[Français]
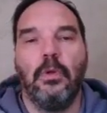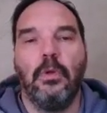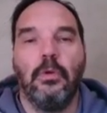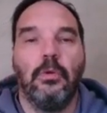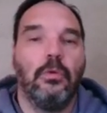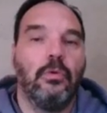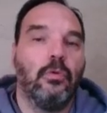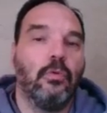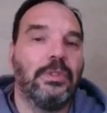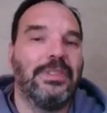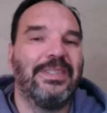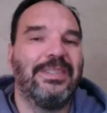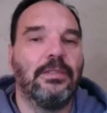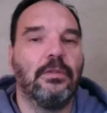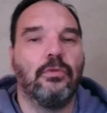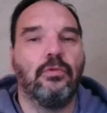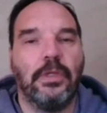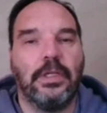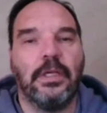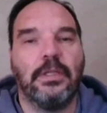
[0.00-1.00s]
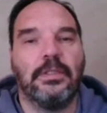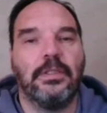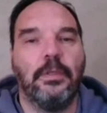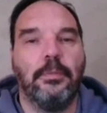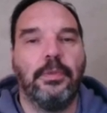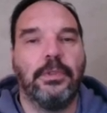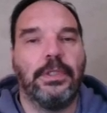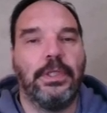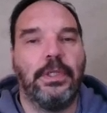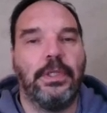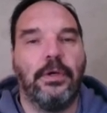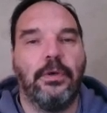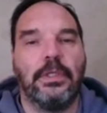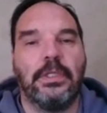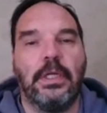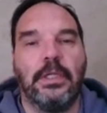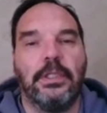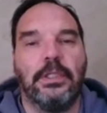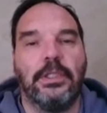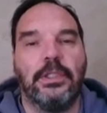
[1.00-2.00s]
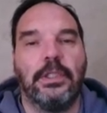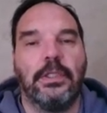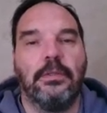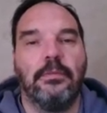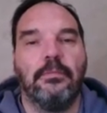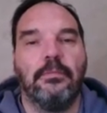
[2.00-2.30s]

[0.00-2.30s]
Donc ici, en tous les cas, c'est une petite erreur stratégique.